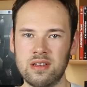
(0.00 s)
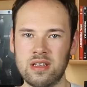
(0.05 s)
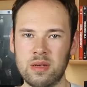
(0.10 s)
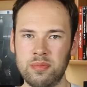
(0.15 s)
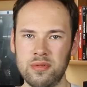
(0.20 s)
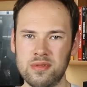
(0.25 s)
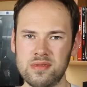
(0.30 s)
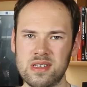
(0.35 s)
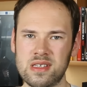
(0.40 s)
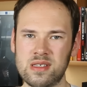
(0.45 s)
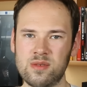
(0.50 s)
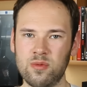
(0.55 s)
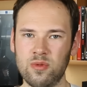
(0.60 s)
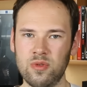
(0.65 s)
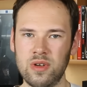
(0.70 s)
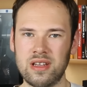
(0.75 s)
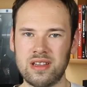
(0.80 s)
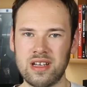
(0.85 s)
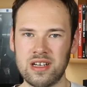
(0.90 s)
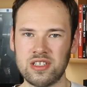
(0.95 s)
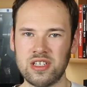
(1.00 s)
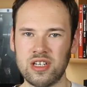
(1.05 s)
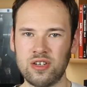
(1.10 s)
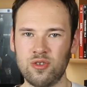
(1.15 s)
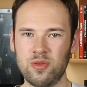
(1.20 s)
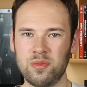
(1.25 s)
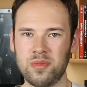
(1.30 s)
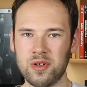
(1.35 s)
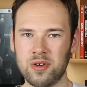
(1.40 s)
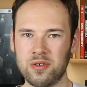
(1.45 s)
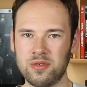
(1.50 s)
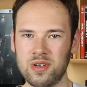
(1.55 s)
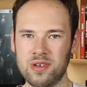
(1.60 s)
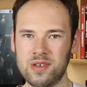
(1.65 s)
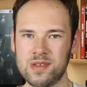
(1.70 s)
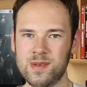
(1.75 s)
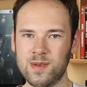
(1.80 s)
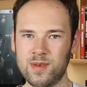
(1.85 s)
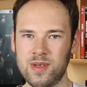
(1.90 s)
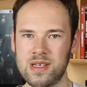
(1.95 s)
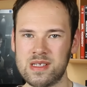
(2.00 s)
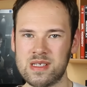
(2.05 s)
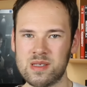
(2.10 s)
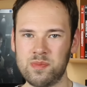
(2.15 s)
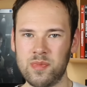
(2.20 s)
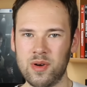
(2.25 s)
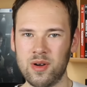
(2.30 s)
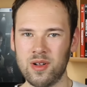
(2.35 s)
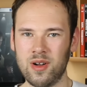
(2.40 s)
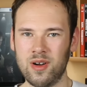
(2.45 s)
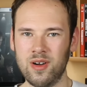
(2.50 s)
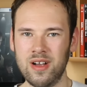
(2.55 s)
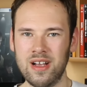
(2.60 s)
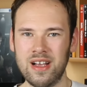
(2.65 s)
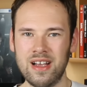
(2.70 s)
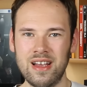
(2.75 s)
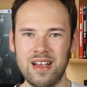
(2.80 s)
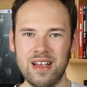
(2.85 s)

Na plus zasługuje także humor, którego jest tutaj sporo.